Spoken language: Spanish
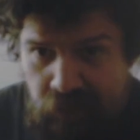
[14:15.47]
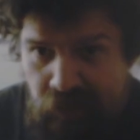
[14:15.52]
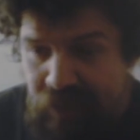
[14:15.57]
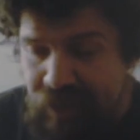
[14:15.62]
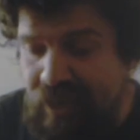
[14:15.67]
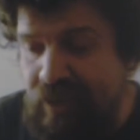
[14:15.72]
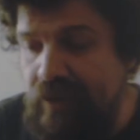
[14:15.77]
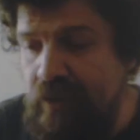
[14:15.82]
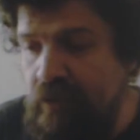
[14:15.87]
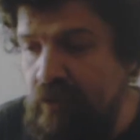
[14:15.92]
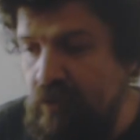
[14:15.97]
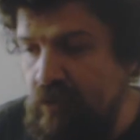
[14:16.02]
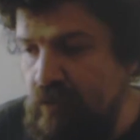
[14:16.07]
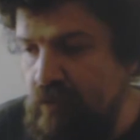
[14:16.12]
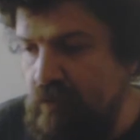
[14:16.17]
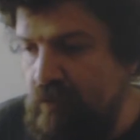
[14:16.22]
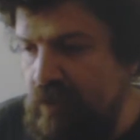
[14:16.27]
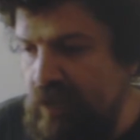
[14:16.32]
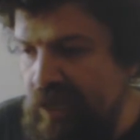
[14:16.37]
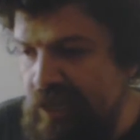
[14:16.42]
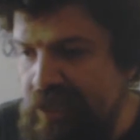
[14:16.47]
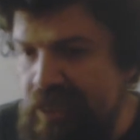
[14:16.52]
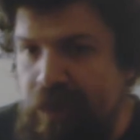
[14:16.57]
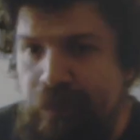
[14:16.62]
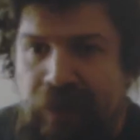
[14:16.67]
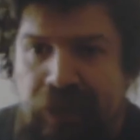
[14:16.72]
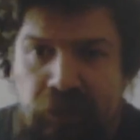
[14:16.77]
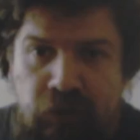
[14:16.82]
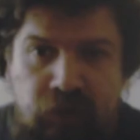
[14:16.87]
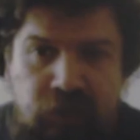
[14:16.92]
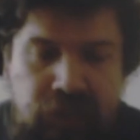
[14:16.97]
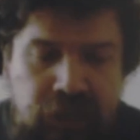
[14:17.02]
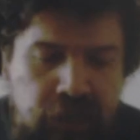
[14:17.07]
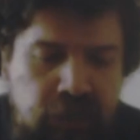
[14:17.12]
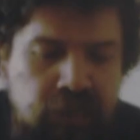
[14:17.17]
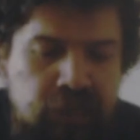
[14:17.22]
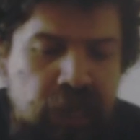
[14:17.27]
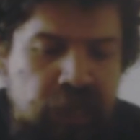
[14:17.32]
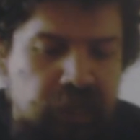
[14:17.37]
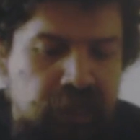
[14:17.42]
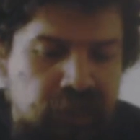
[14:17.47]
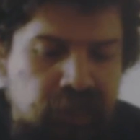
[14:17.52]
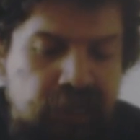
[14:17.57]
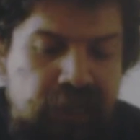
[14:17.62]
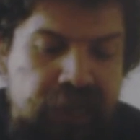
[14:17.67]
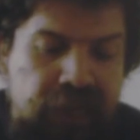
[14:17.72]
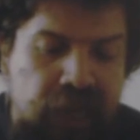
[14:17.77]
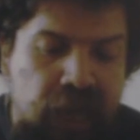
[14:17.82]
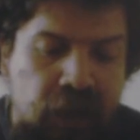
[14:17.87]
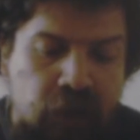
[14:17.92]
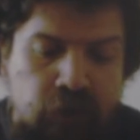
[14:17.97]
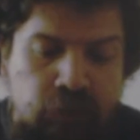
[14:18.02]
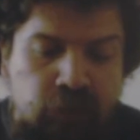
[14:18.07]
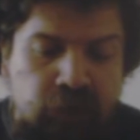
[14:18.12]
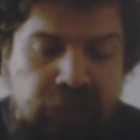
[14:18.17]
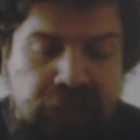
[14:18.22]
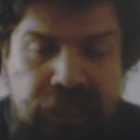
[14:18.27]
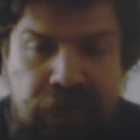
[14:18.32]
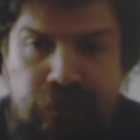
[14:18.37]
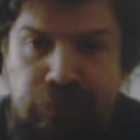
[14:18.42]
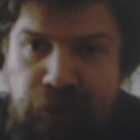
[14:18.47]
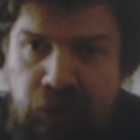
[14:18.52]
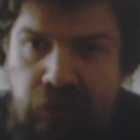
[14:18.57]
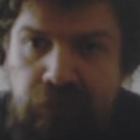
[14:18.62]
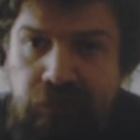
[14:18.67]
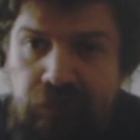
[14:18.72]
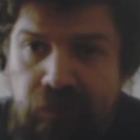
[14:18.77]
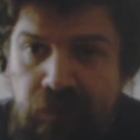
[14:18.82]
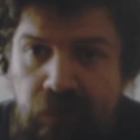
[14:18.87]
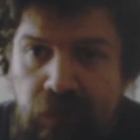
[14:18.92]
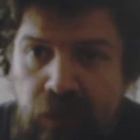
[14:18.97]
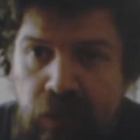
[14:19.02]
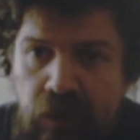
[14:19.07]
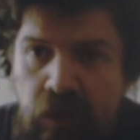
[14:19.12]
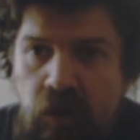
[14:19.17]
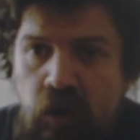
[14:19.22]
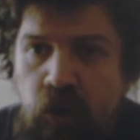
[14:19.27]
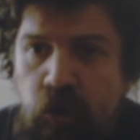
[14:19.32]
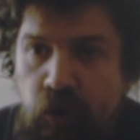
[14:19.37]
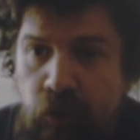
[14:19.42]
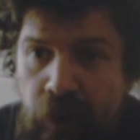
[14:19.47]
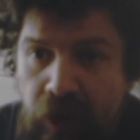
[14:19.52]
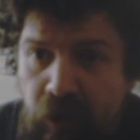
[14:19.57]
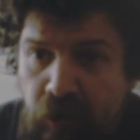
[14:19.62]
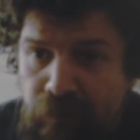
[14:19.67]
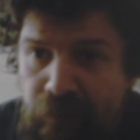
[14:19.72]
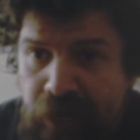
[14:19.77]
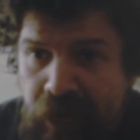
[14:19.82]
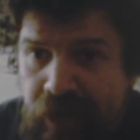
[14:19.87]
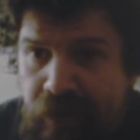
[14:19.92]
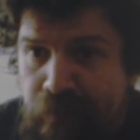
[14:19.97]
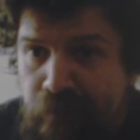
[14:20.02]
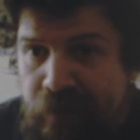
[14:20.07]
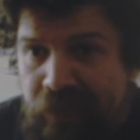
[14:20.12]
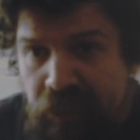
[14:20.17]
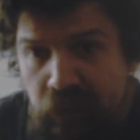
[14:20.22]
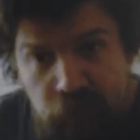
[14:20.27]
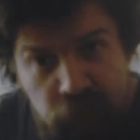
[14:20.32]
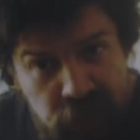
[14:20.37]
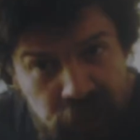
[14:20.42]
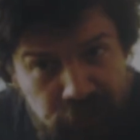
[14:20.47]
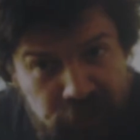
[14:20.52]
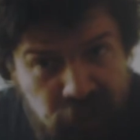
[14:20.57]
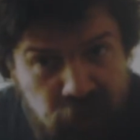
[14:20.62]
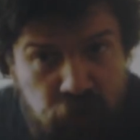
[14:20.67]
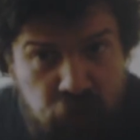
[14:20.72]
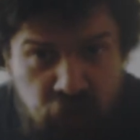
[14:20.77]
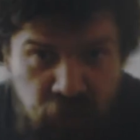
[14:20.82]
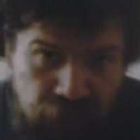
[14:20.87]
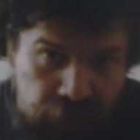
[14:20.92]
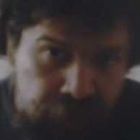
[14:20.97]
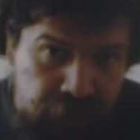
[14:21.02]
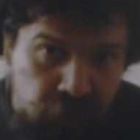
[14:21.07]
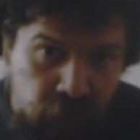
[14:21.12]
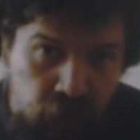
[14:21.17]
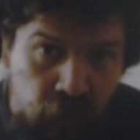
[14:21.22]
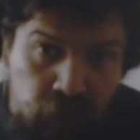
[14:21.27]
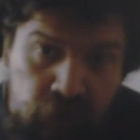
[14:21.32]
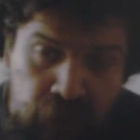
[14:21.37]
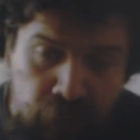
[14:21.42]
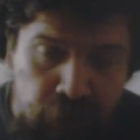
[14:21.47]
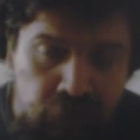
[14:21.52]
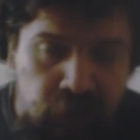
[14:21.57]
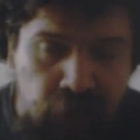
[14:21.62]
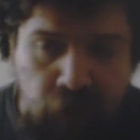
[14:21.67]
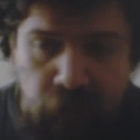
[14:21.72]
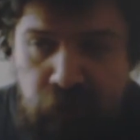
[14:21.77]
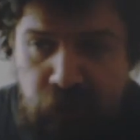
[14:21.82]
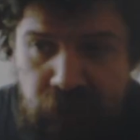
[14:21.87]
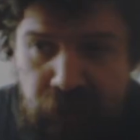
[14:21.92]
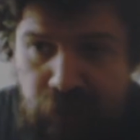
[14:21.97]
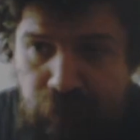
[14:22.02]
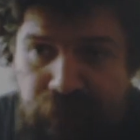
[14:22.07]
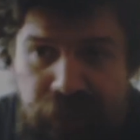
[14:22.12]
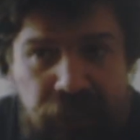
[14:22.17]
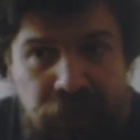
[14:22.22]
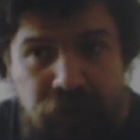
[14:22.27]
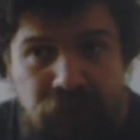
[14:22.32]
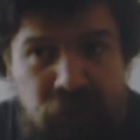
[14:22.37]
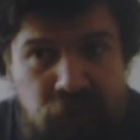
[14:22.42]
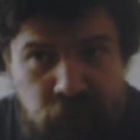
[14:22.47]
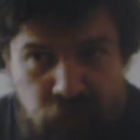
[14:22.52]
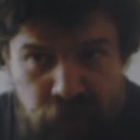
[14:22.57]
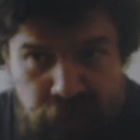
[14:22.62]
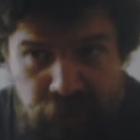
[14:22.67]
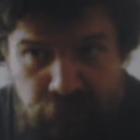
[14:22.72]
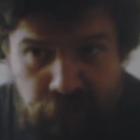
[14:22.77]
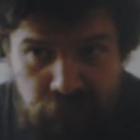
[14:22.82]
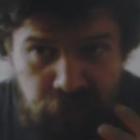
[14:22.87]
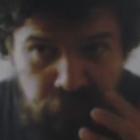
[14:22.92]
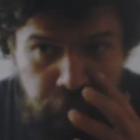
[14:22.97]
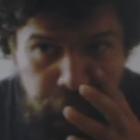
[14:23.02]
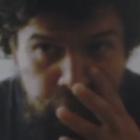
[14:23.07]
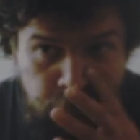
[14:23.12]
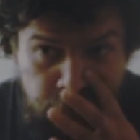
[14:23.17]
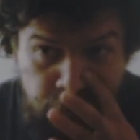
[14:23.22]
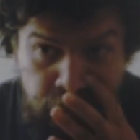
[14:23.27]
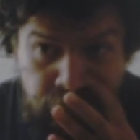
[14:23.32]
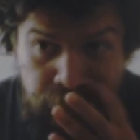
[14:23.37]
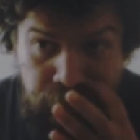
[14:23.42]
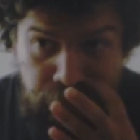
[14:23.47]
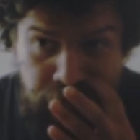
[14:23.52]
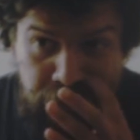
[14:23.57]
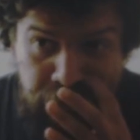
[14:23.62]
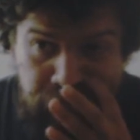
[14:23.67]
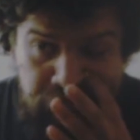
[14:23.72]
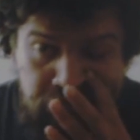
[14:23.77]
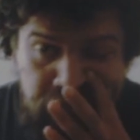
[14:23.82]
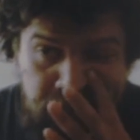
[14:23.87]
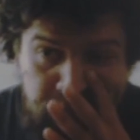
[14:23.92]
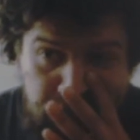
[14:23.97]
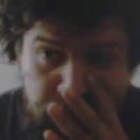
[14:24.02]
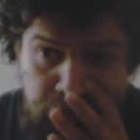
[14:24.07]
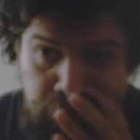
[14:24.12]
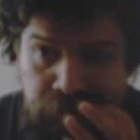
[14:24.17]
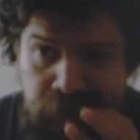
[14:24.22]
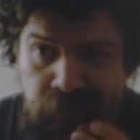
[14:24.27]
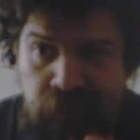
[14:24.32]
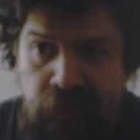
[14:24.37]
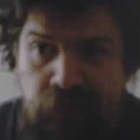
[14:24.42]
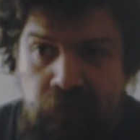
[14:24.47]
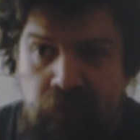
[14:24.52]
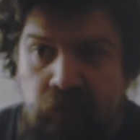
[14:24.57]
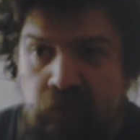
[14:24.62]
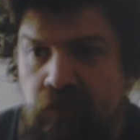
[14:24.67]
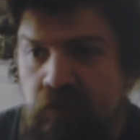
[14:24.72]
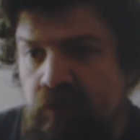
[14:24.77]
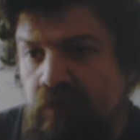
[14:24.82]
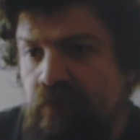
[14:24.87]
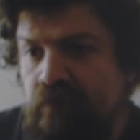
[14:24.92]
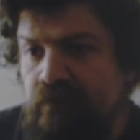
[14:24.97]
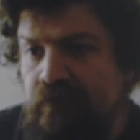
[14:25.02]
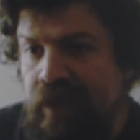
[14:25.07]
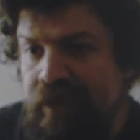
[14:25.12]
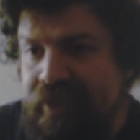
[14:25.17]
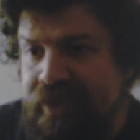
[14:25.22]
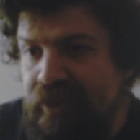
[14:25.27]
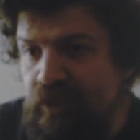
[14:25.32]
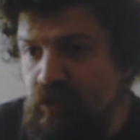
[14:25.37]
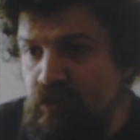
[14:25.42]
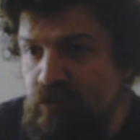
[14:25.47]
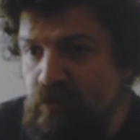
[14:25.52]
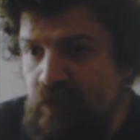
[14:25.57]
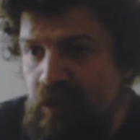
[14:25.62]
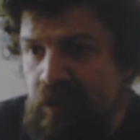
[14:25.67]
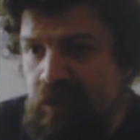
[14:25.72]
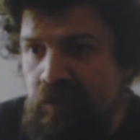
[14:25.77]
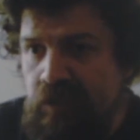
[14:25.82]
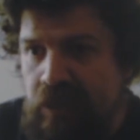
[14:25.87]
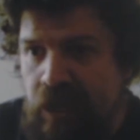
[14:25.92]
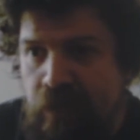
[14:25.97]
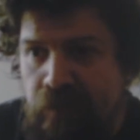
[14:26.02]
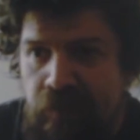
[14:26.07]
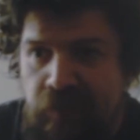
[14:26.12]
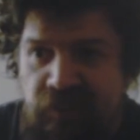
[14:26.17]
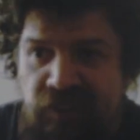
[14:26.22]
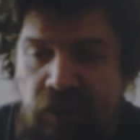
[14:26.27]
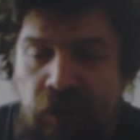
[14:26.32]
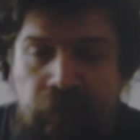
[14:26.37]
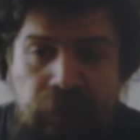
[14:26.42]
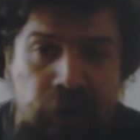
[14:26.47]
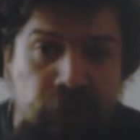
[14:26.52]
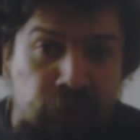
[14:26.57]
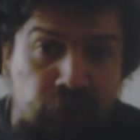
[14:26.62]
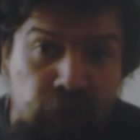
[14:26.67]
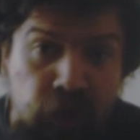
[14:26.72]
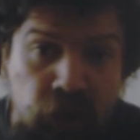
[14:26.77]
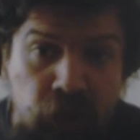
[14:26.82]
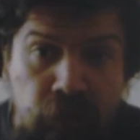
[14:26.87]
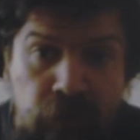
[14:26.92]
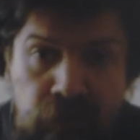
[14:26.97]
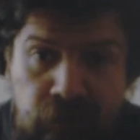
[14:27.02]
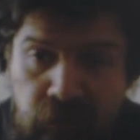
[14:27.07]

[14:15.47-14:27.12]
ese este mando, o sea el de SNK como el de Capcom, lo va a comprar en parte como un elemento nostálgico, una, cuestión también de coleccionismo, ¿bien? eso es, empezamos para un público